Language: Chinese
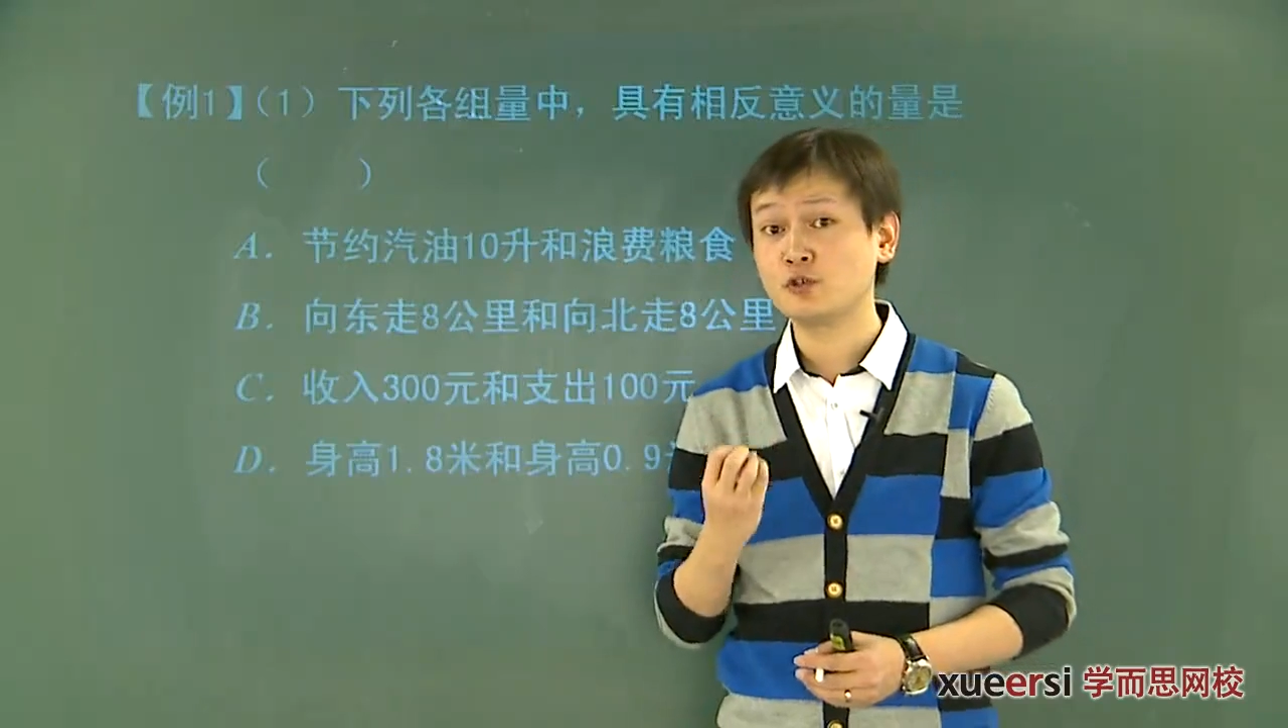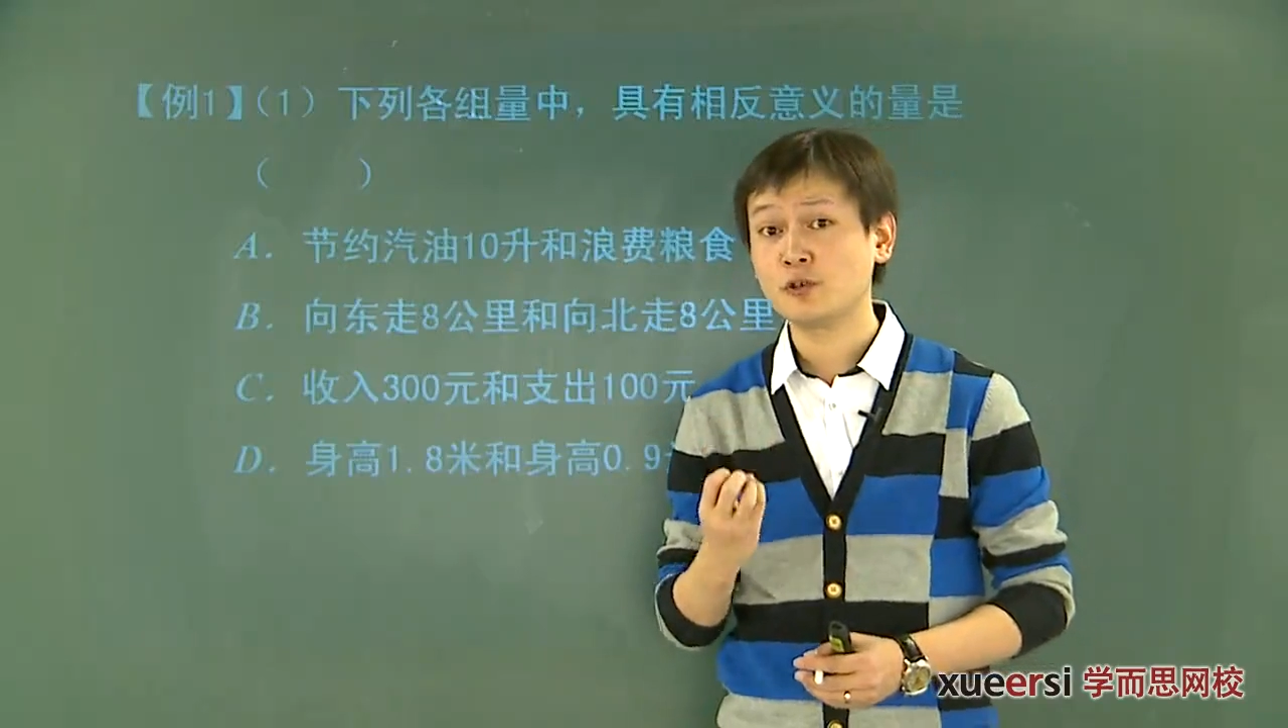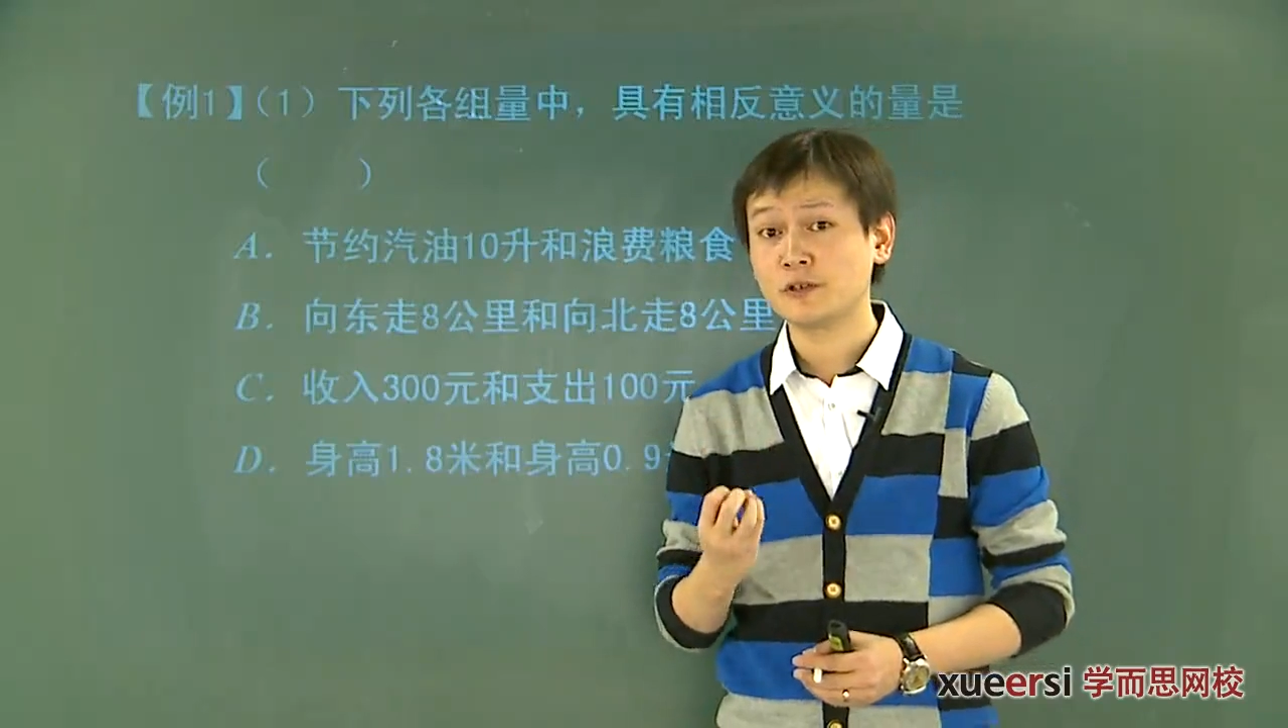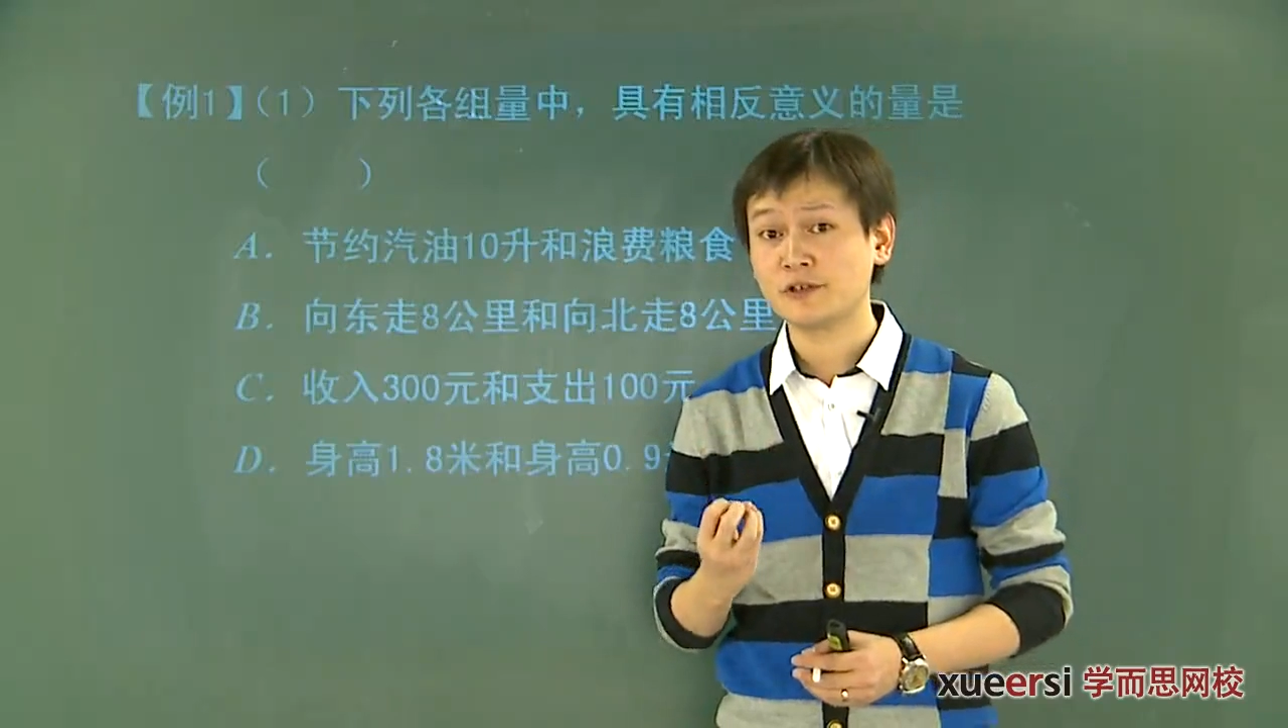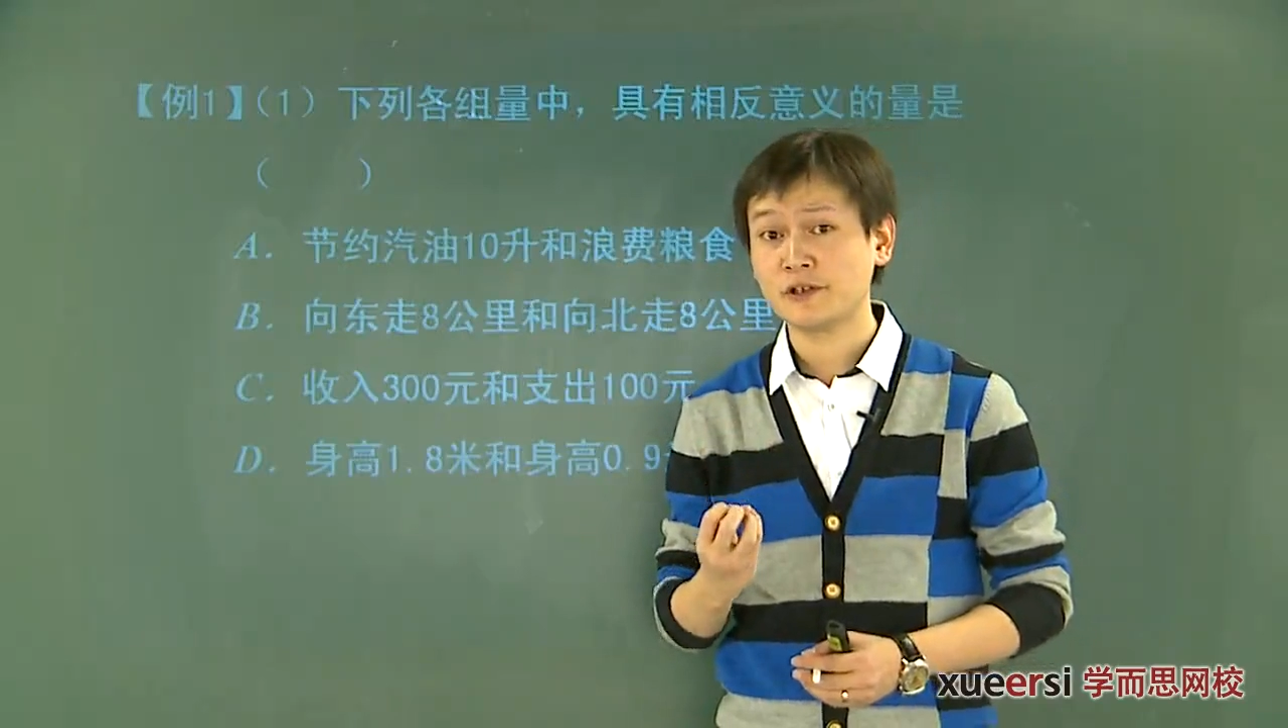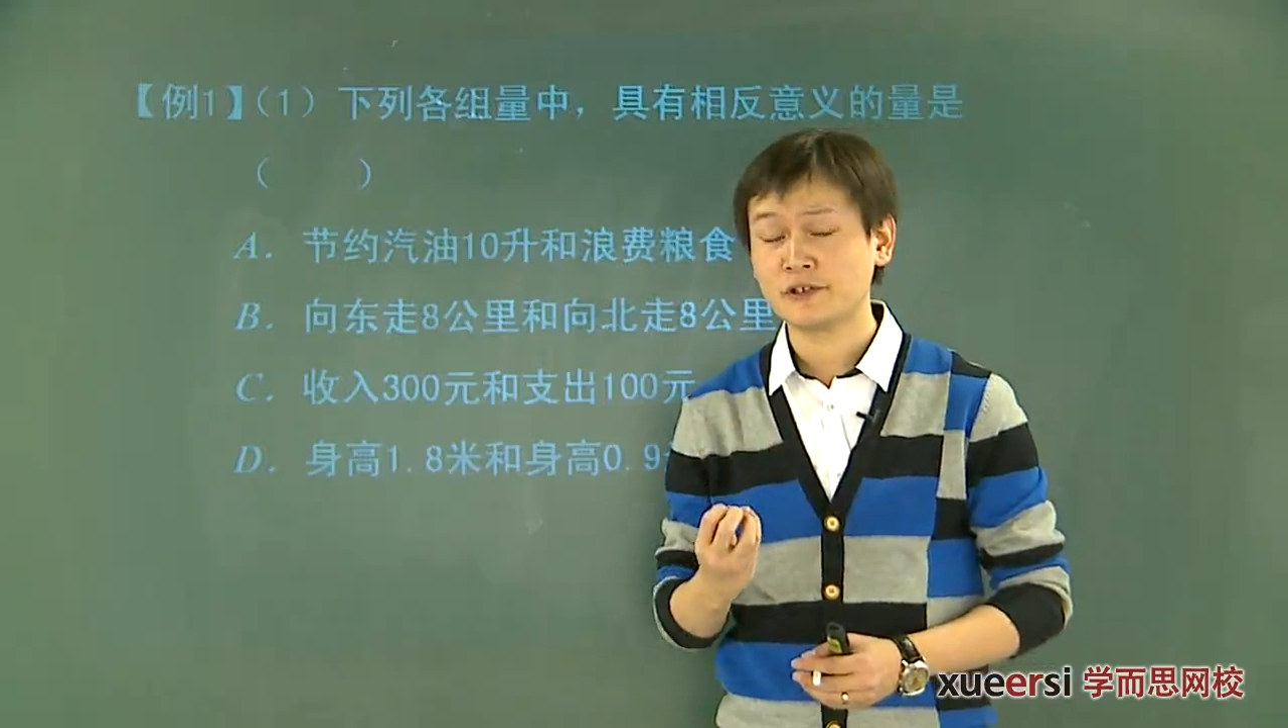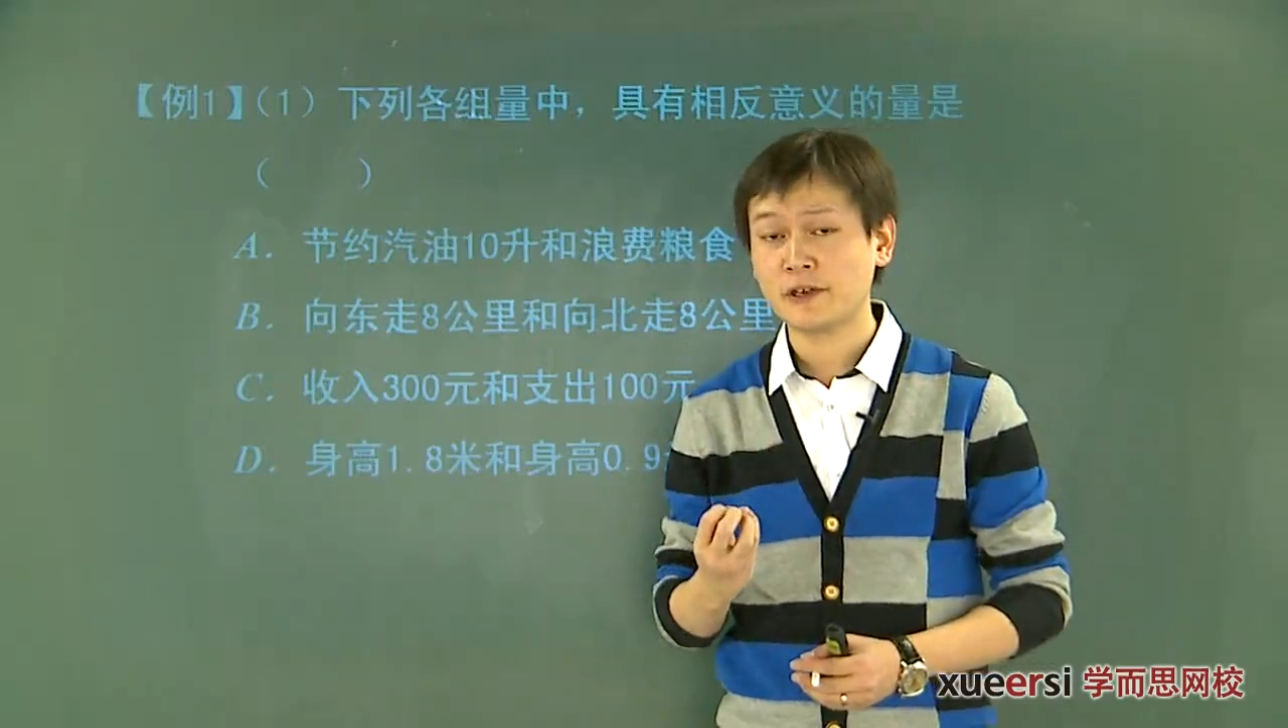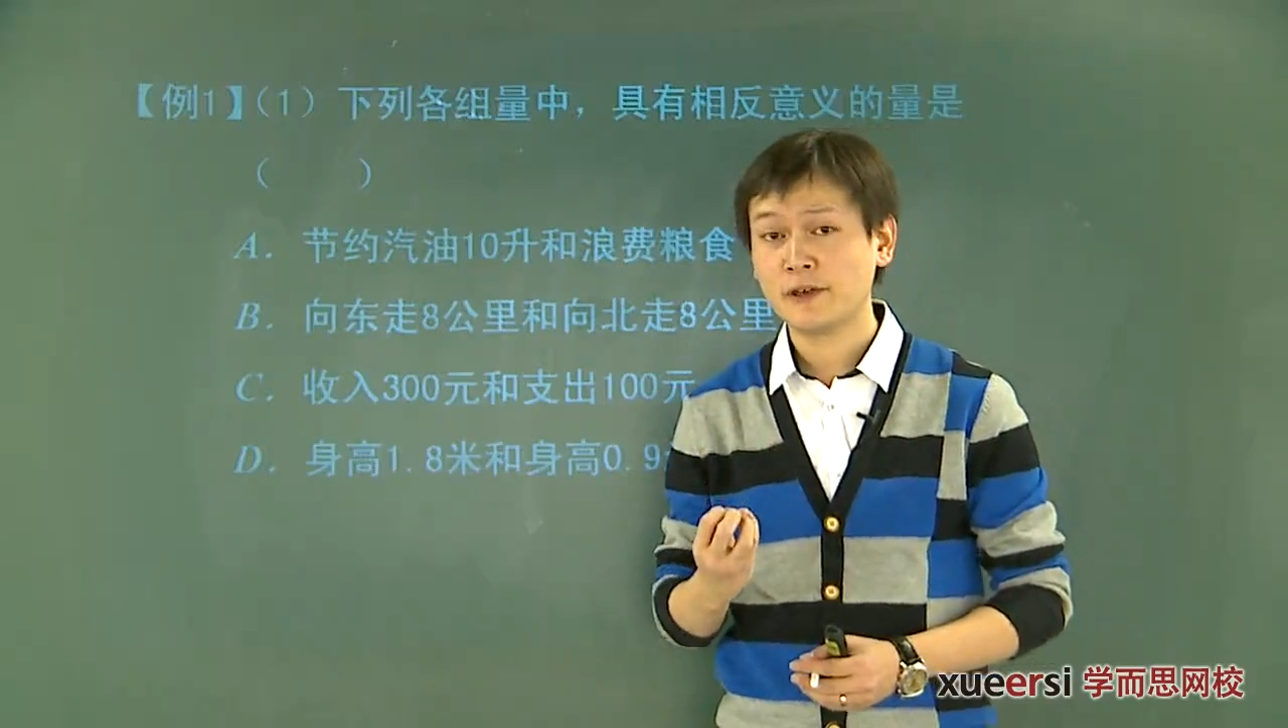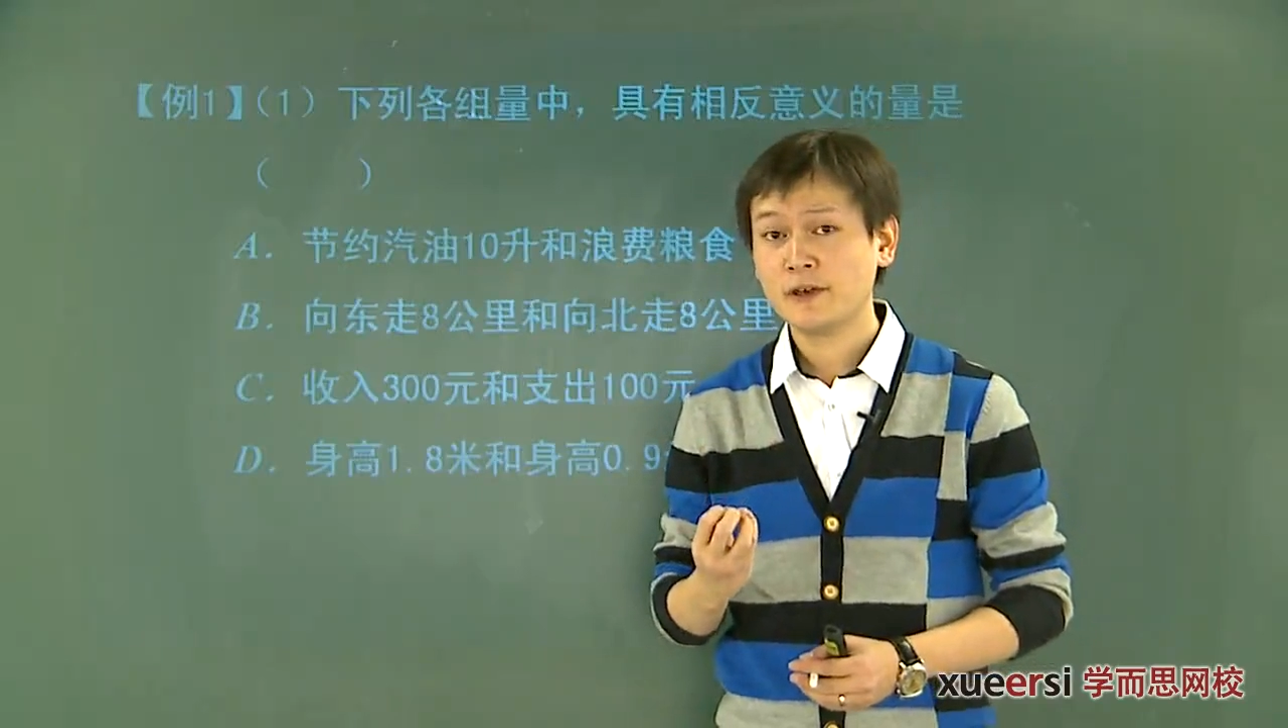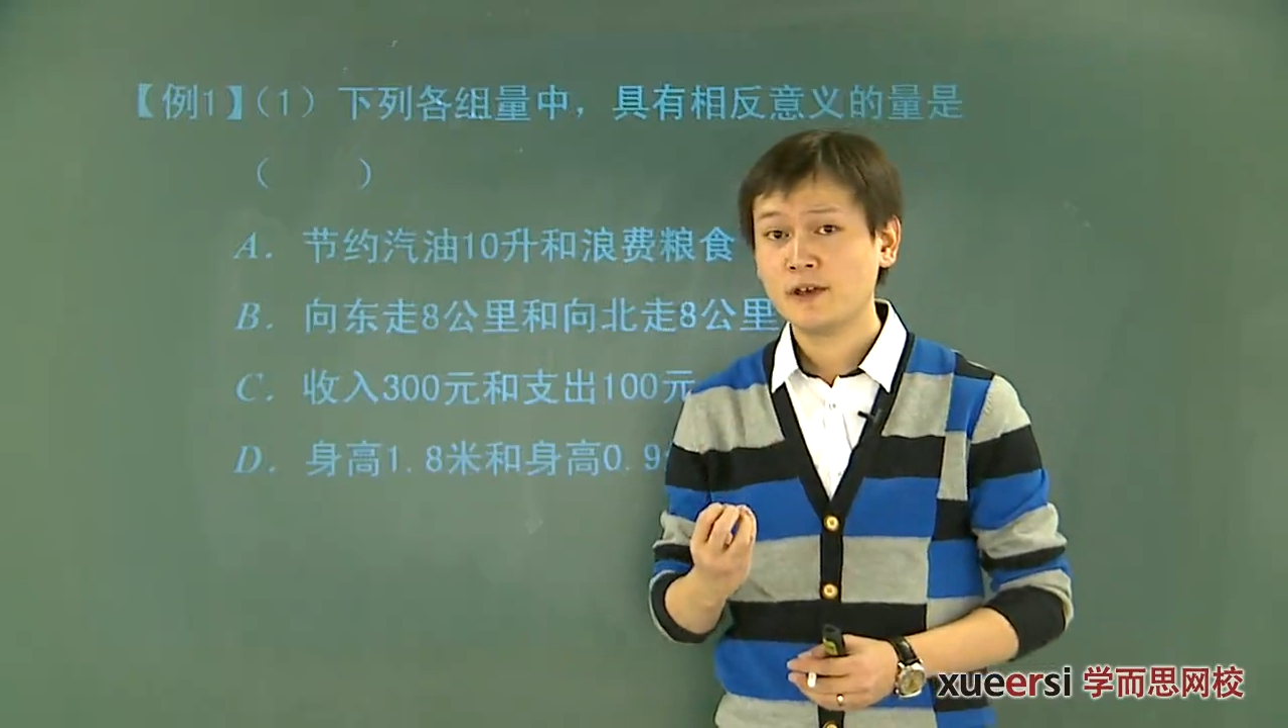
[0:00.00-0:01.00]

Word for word: 确的界限？